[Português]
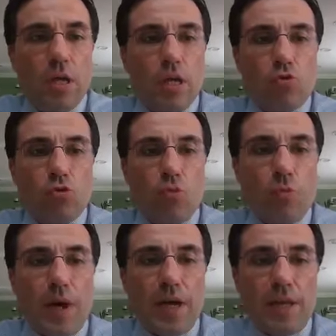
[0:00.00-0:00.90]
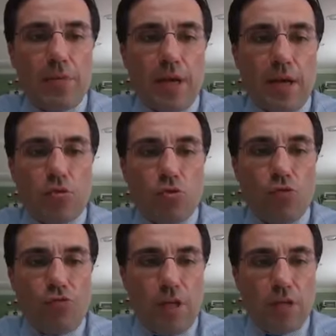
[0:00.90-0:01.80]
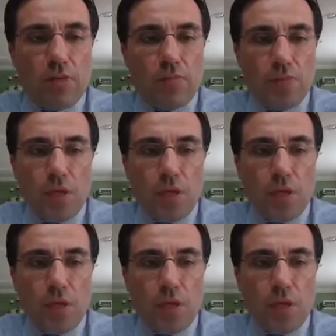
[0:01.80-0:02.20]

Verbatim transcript: que todo pai deve dar ao seu filho.